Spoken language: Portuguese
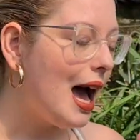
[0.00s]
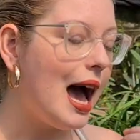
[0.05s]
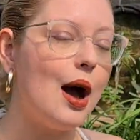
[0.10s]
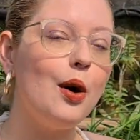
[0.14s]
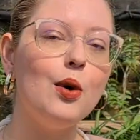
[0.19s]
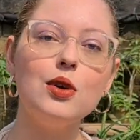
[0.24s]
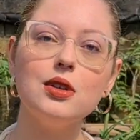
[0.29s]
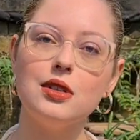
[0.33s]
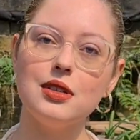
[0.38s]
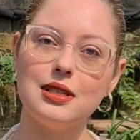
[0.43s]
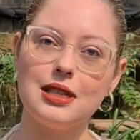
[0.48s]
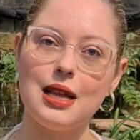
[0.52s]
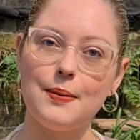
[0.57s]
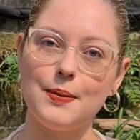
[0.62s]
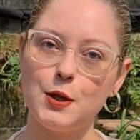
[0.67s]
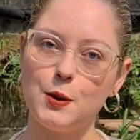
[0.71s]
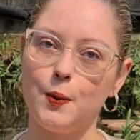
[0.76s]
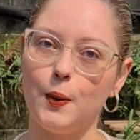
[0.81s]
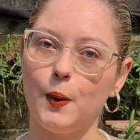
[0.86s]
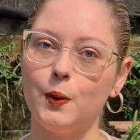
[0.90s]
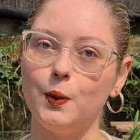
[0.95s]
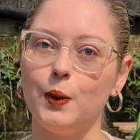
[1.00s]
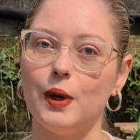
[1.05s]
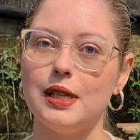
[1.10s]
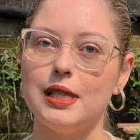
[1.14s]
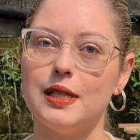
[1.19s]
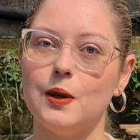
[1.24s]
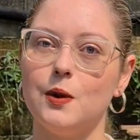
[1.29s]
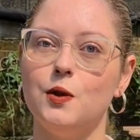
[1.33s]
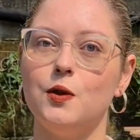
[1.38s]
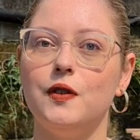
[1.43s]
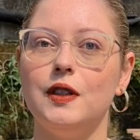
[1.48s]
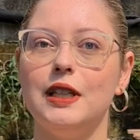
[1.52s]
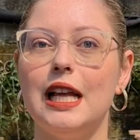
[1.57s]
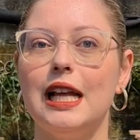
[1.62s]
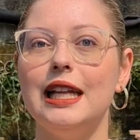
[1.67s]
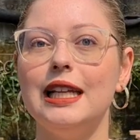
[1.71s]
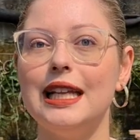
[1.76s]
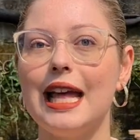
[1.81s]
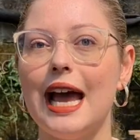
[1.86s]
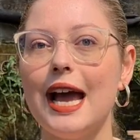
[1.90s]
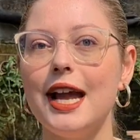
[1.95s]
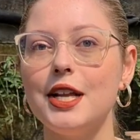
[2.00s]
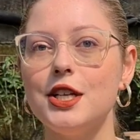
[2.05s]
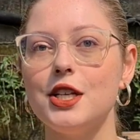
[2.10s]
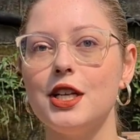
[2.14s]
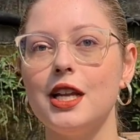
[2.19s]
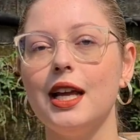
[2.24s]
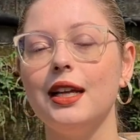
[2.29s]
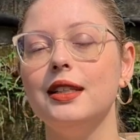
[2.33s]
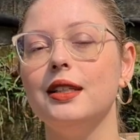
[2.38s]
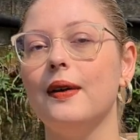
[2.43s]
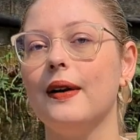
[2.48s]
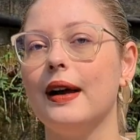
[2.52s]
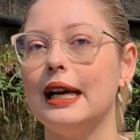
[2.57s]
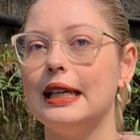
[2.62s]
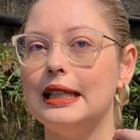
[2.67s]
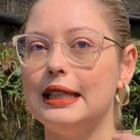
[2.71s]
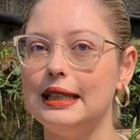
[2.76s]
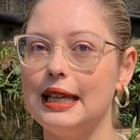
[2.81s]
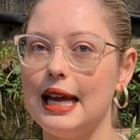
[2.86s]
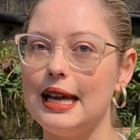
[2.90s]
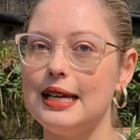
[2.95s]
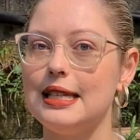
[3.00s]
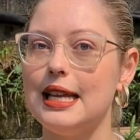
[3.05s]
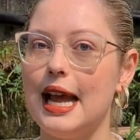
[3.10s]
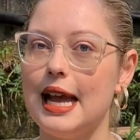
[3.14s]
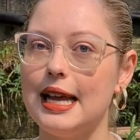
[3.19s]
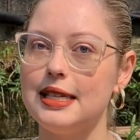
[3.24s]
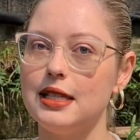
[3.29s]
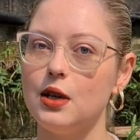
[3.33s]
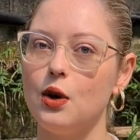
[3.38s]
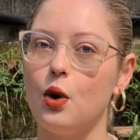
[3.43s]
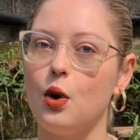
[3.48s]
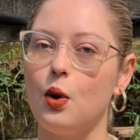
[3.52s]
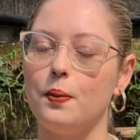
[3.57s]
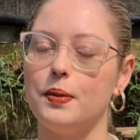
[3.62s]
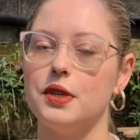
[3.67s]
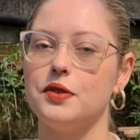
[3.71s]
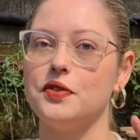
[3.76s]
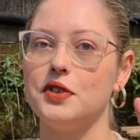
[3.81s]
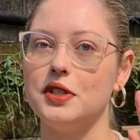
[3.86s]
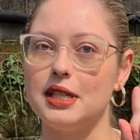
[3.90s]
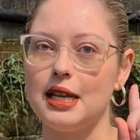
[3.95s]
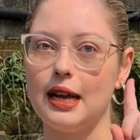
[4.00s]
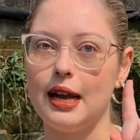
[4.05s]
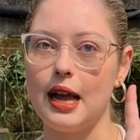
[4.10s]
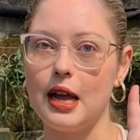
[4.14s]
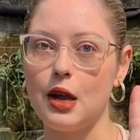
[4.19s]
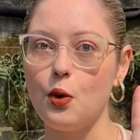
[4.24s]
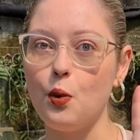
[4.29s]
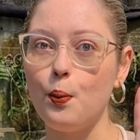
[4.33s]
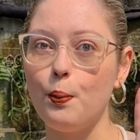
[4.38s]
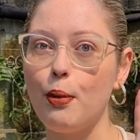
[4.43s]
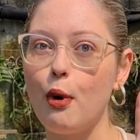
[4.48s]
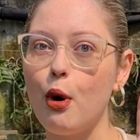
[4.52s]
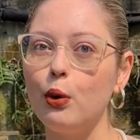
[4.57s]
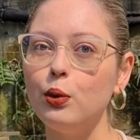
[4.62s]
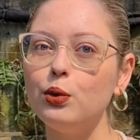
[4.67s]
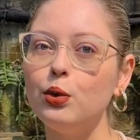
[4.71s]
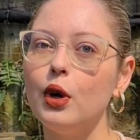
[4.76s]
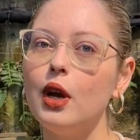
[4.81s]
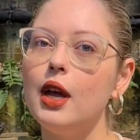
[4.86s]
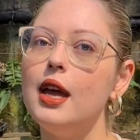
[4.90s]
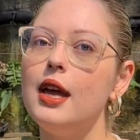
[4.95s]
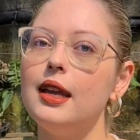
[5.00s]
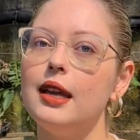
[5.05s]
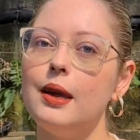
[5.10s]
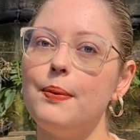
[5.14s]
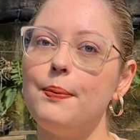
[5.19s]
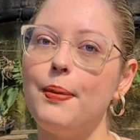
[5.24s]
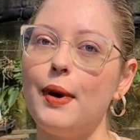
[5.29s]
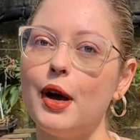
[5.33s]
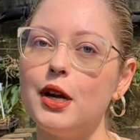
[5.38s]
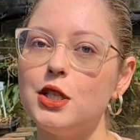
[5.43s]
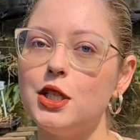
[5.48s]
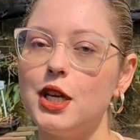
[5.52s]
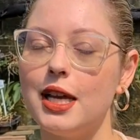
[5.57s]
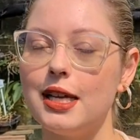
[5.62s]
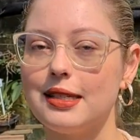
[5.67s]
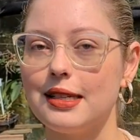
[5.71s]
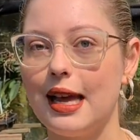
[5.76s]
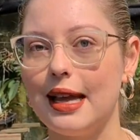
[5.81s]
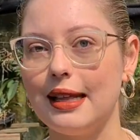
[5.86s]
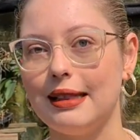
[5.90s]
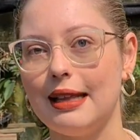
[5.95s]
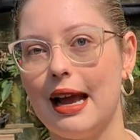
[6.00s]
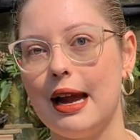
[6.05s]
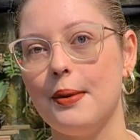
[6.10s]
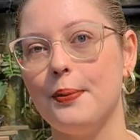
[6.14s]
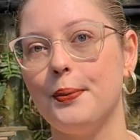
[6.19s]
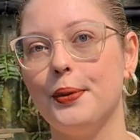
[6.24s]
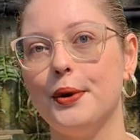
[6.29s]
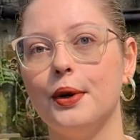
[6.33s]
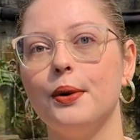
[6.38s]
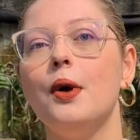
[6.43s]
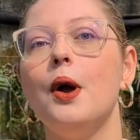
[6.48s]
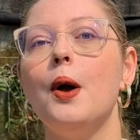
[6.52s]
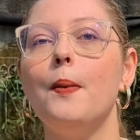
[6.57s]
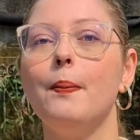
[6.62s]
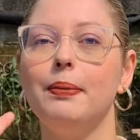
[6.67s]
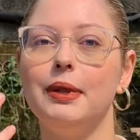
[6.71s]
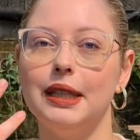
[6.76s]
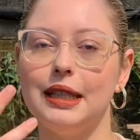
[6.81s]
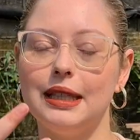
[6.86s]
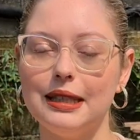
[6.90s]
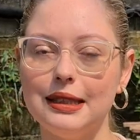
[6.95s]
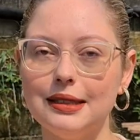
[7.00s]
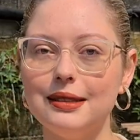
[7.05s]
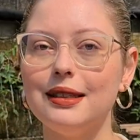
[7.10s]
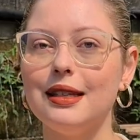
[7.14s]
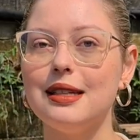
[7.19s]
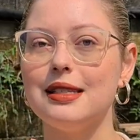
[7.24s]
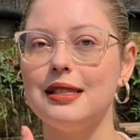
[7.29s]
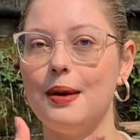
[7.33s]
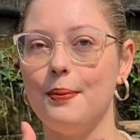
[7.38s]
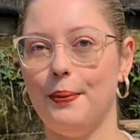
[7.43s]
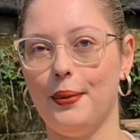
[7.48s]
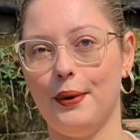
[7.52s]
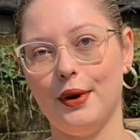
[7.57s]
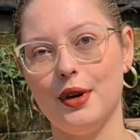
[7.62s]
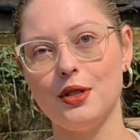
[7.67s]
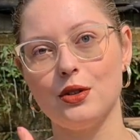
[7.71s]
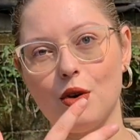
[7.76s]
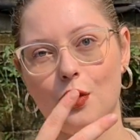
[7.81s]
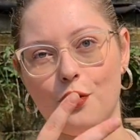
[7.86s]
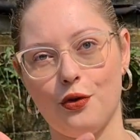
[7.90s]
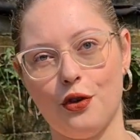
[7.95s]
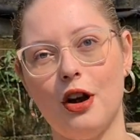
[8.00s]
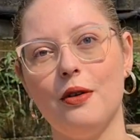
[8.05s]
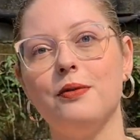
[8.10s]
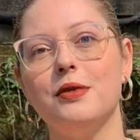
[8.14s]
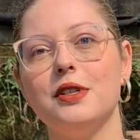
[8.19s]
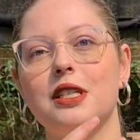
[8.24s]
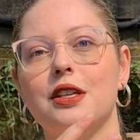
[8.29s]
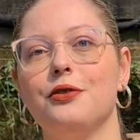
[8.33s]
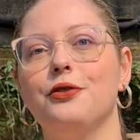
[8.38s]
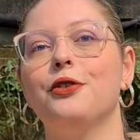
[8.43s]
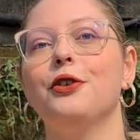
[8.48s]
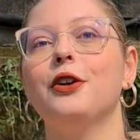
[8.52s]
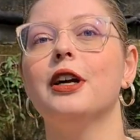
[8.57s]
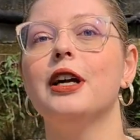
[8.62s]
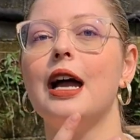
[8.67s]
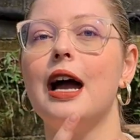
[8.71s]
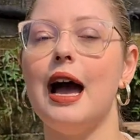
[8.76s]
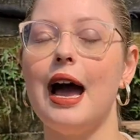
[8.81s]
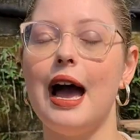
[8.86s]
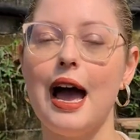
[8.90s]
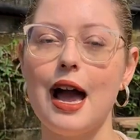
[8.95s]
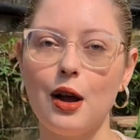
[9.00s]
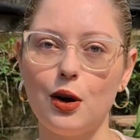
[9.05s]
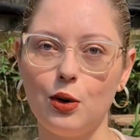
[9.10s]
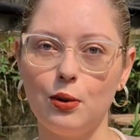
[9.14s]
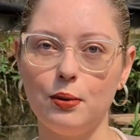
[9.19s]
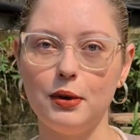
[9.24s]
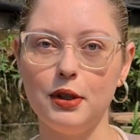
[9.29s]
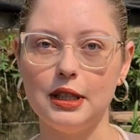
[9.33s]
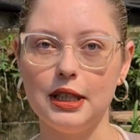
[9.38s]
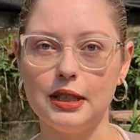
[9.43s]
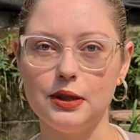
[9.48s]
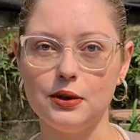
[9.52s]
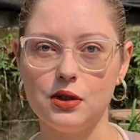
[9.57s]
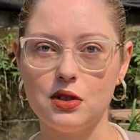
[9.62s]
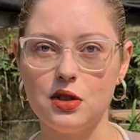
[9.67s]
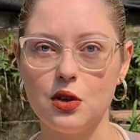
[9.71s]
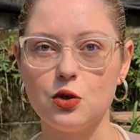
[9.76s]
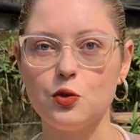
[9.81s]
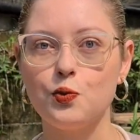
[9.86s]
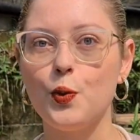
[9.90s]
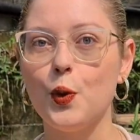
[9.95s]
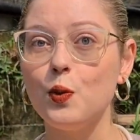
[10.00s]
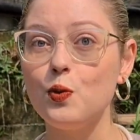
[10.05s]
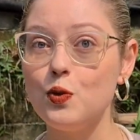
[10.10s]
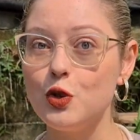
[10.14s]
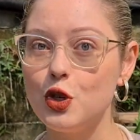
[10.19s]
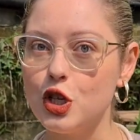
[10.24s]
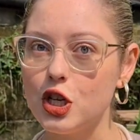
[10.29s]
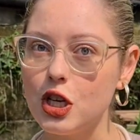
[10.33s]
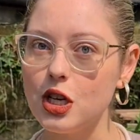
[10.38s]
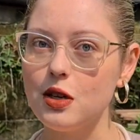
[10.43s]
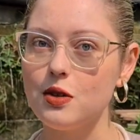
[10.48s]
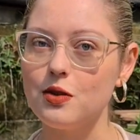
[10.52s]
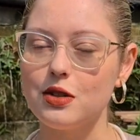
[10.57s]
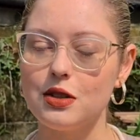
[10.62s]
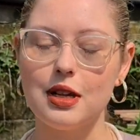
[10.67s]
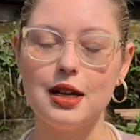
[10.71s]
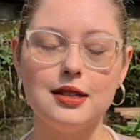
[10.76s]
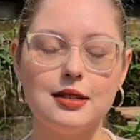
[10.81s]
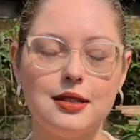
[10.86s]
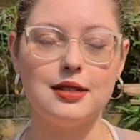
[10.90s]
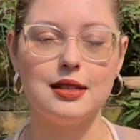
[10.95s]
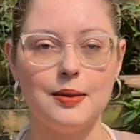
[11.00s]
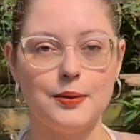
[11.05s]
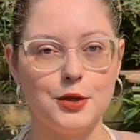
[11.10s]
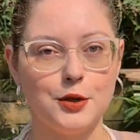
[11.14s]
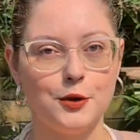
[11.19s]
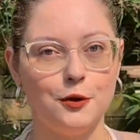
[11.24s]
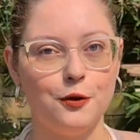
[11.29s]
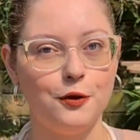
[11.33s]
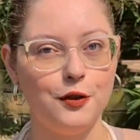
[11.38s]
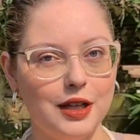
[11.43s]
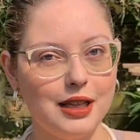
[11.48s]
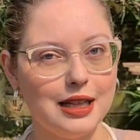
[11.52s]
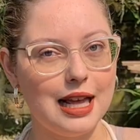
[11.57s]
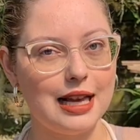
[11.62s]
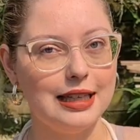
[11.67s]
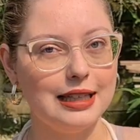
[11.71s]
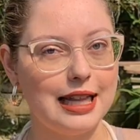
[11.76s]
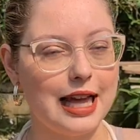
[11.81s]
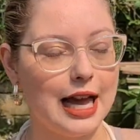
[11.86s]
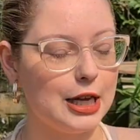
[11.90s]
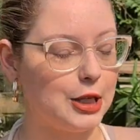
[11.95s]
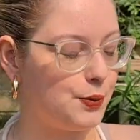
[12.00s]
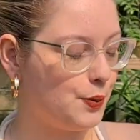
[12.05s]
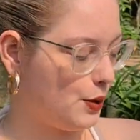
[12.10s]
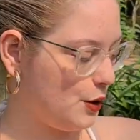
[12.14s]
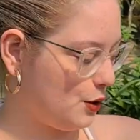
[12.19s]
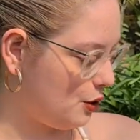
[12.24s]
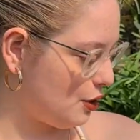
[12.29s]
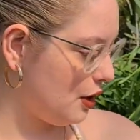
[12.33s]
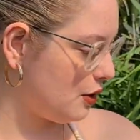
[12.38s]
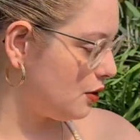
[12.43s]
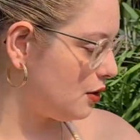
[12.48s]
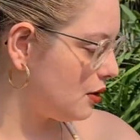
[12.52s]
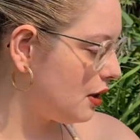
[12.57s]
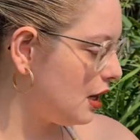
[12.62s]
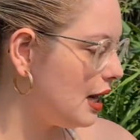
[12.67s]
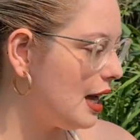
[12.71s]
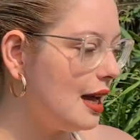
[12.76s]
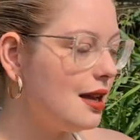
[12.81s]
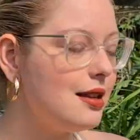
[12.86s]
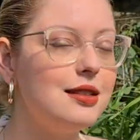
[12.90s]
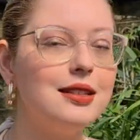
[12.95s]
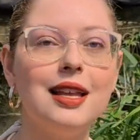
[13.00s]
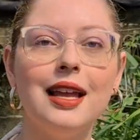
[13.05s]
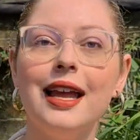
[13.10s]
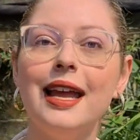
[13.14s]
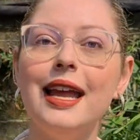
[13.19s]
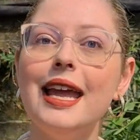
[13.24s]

O sistema de pontuação de fidelidade, né? Então a cada 10 reais em compras você ganha um ponto que pode resgatar por plantas depois, conforme você for acumulando seus pontinhos, né? Sistema de fidelidade para os nossos clientes.